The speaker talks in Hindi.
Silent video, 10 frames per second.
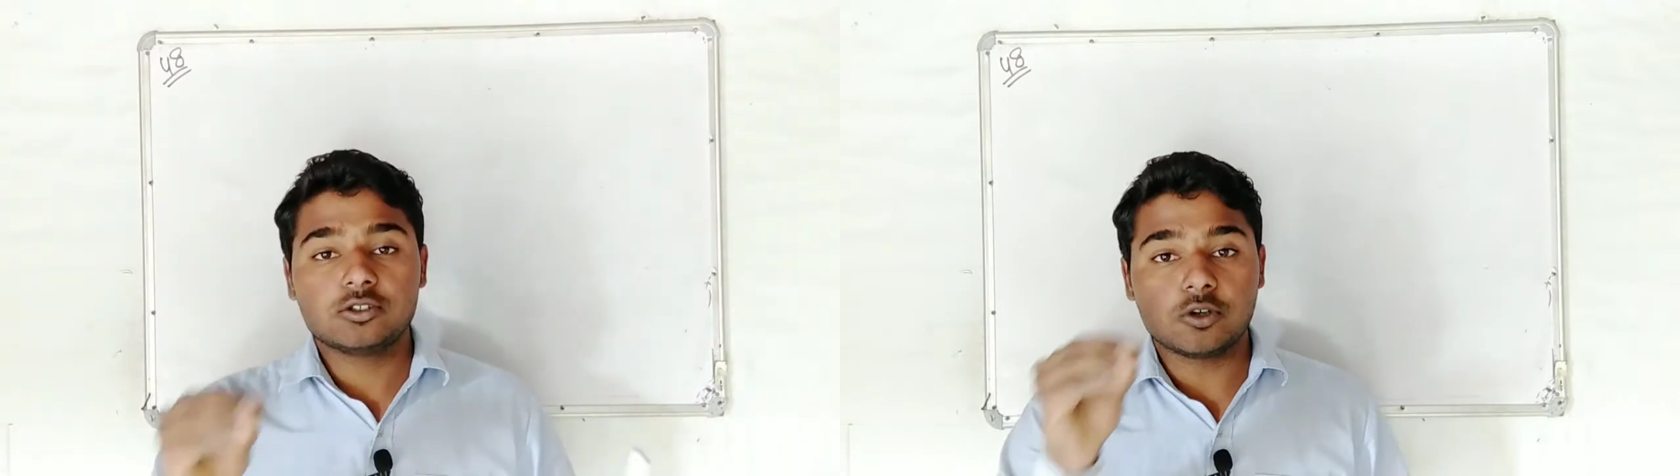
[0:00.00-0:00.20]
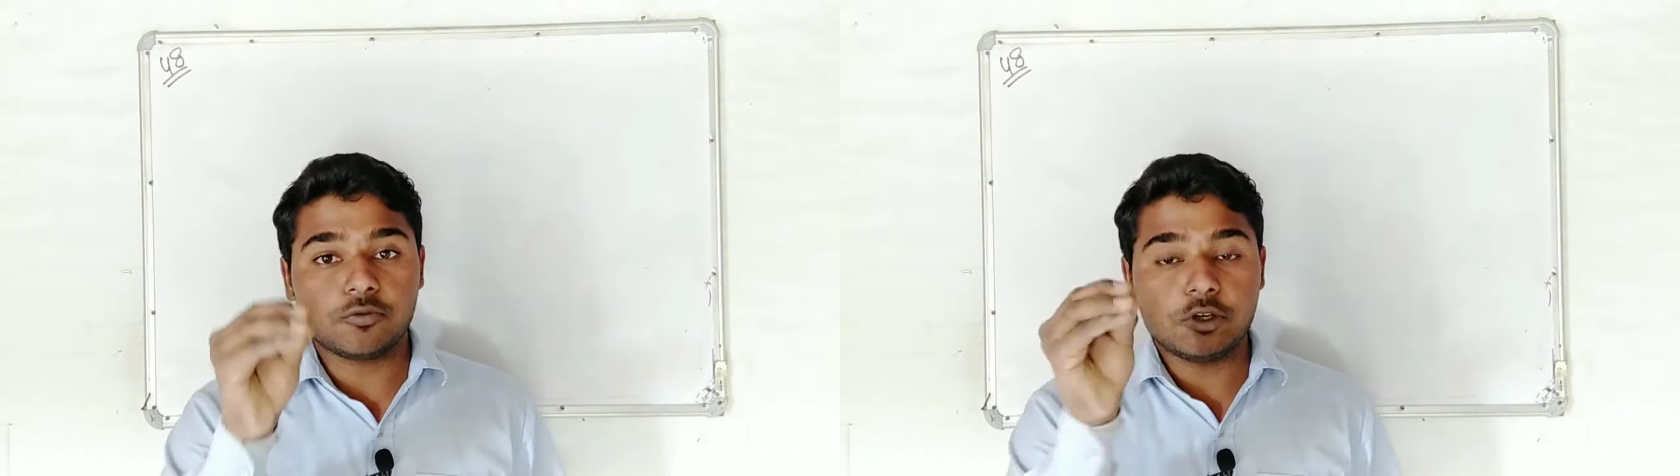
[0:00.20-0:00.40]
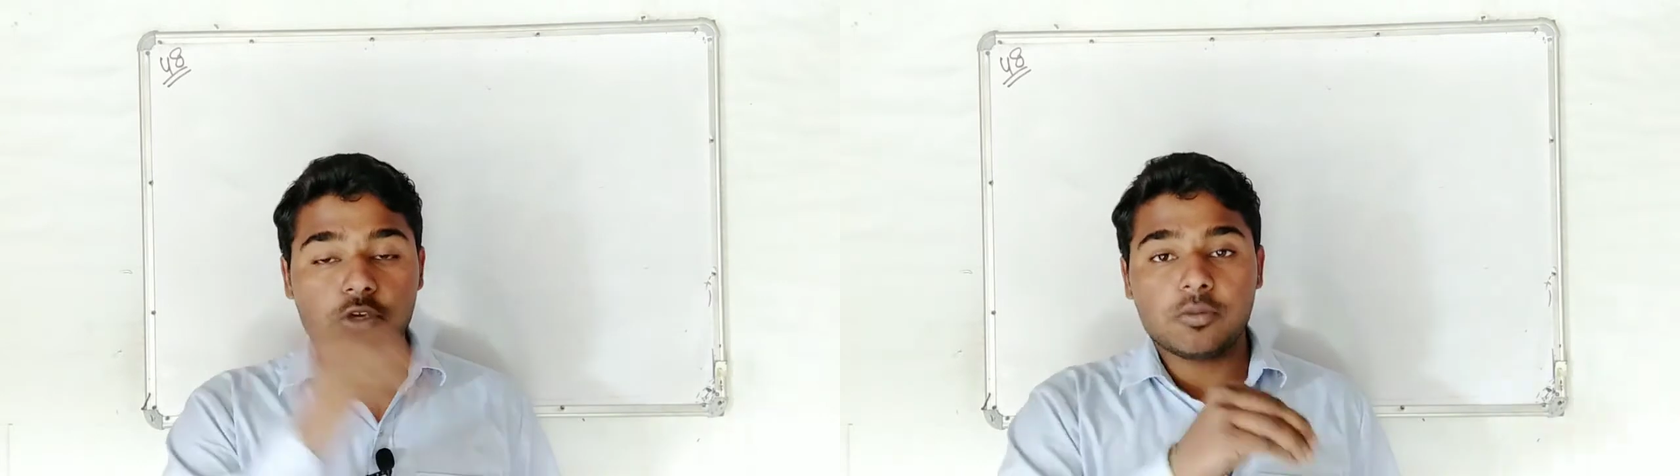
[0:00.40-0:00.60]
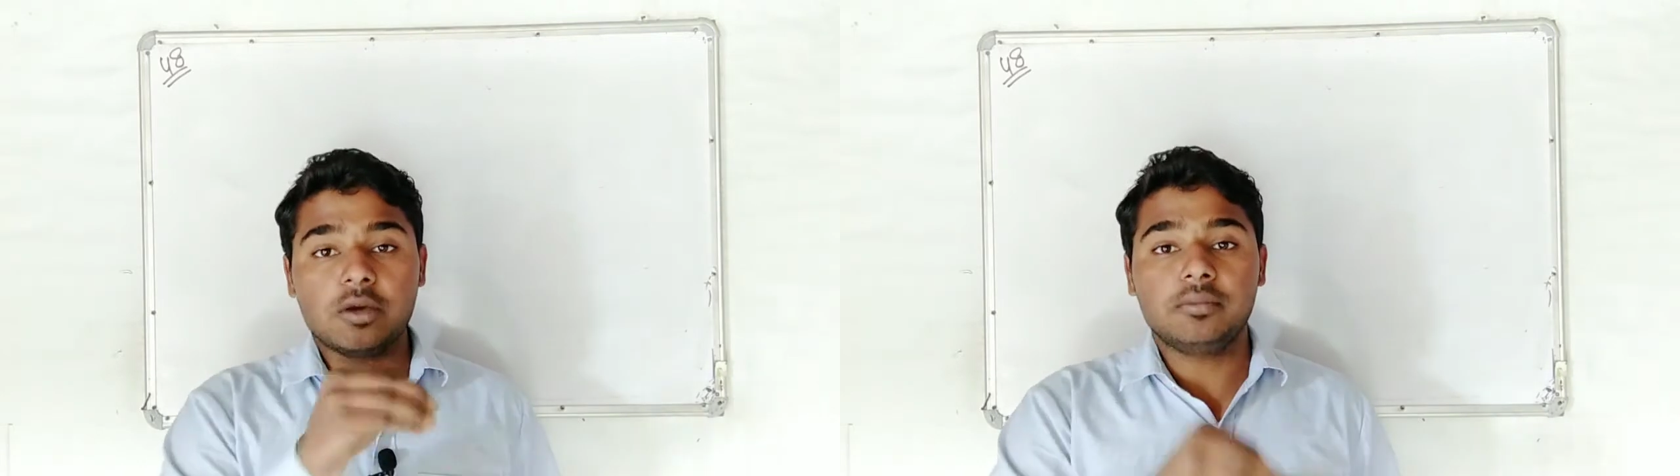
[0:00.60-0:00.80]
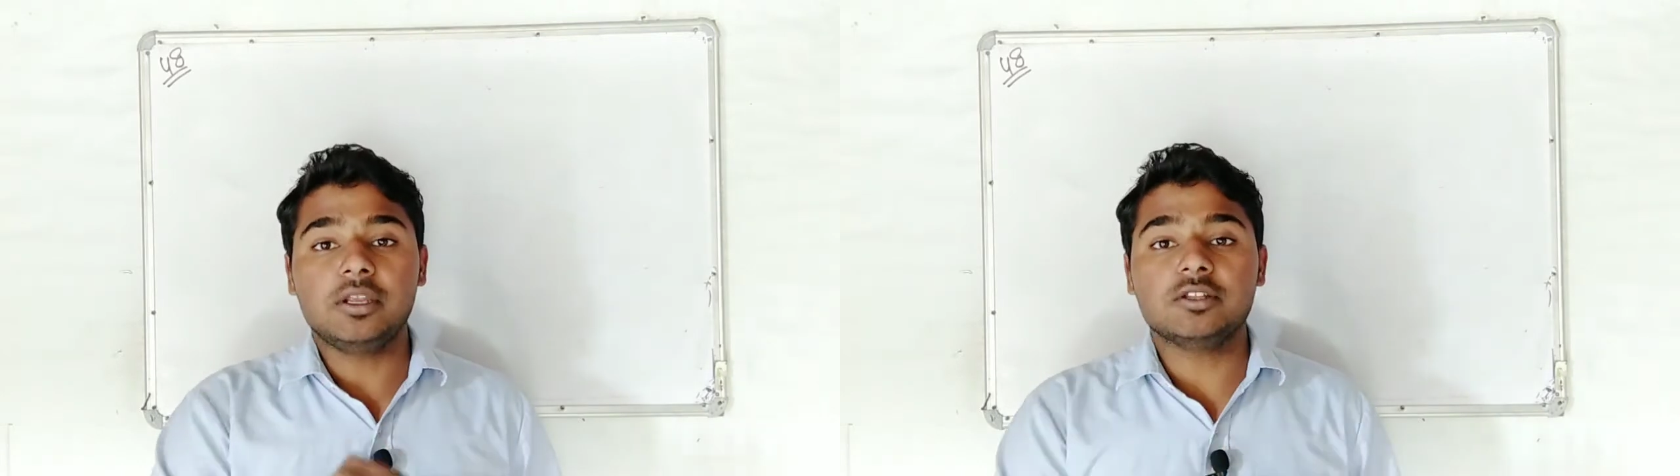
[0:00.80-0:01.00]
जो वीडियो
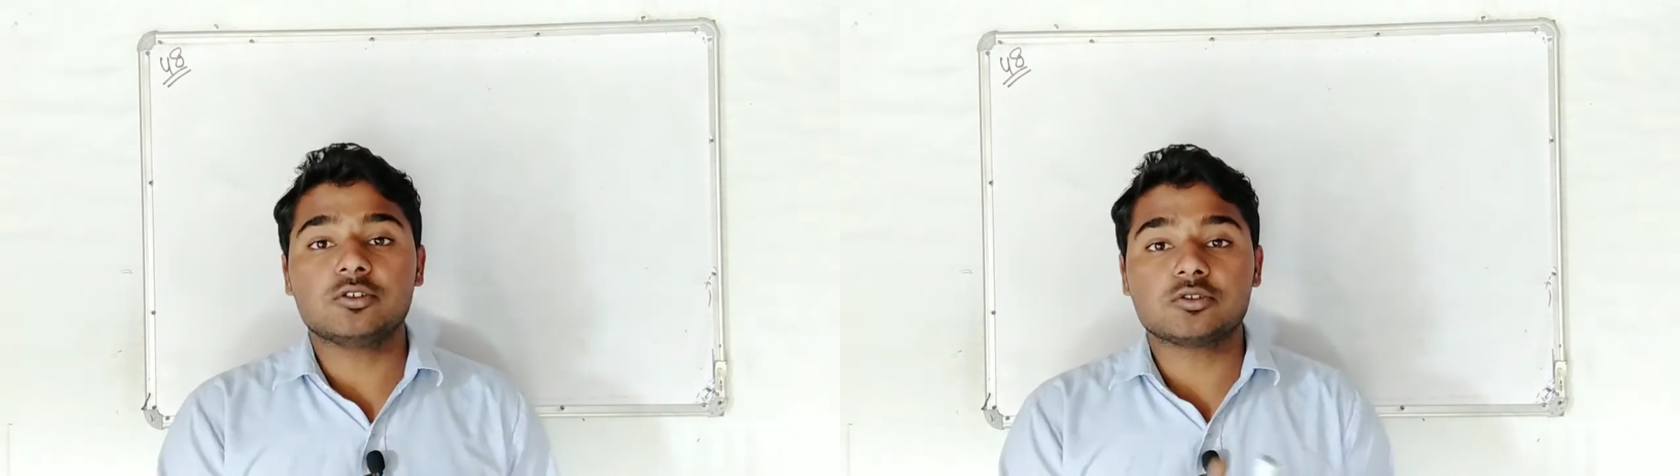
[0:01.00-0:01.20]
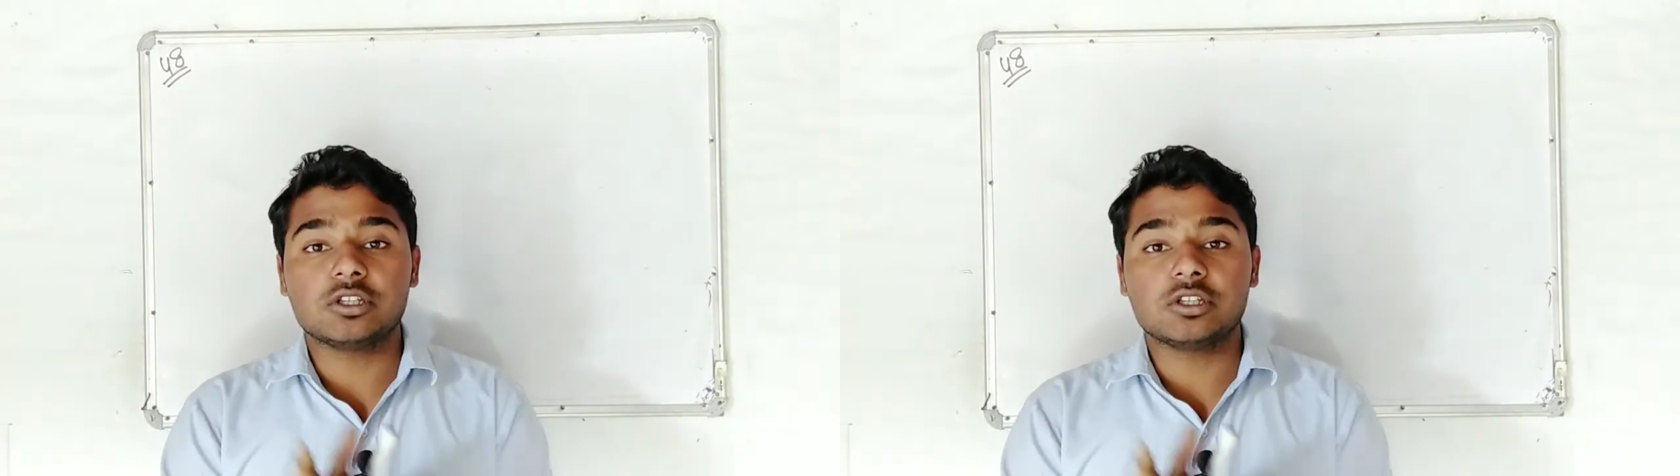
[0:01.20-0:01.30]
में हमने जो